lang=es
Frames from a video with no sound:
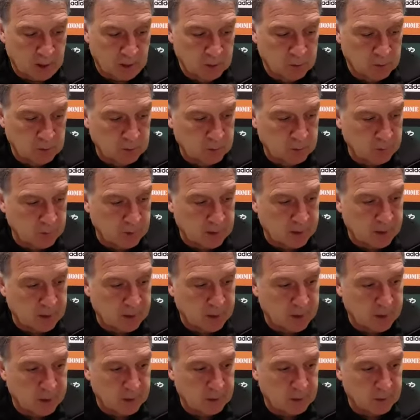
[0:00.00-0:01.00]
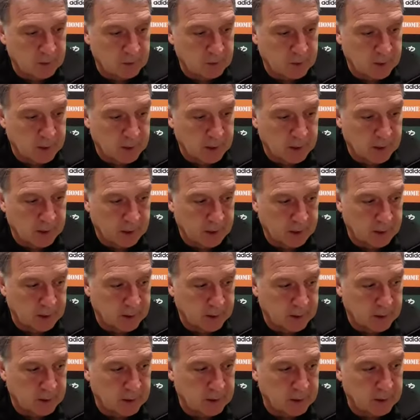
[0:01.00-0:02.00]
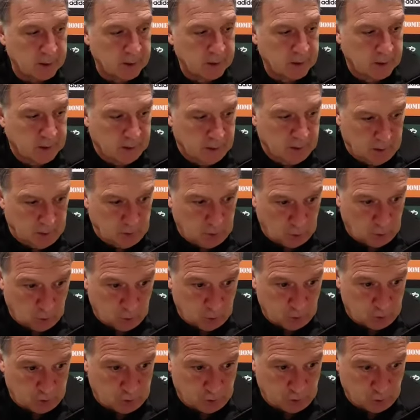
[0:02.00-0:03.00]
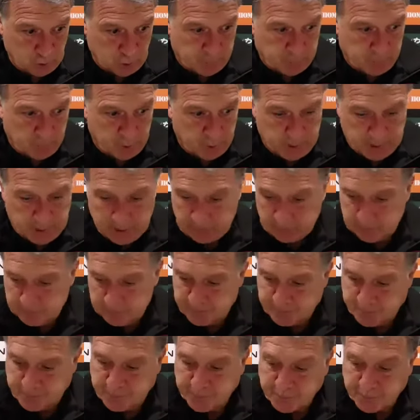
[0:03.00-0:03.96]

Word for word: ¿no? Eh, ojalá que todos ellos puedan